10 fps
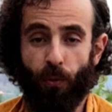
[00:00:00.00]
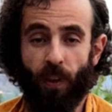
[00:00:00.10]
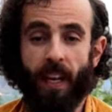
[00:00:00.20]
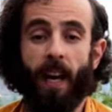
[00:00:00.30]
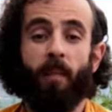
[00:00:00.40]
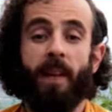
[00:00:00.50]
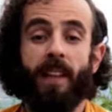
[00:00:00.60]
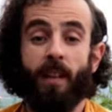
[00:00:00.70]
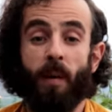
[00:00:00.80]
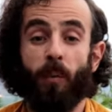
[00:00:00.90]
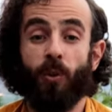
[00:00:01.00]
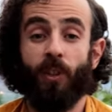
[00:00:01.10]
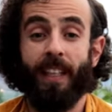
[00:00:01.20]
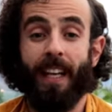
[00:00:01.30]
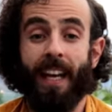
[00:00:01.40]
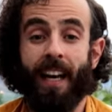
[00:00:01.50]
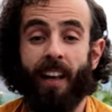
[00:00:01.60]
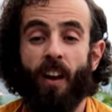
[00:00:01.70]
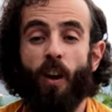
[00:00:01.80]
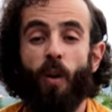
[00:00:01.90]
Finalmente vamos a inhalar
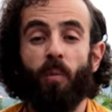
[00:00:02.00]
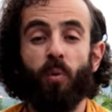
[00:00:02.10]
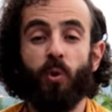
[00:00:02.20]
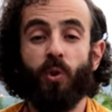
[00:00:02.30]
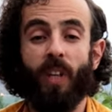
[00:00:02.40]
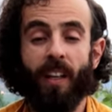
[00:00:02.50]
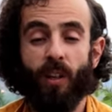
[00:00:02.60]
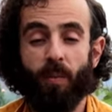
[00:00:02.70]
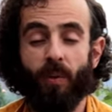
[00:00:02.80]
buscando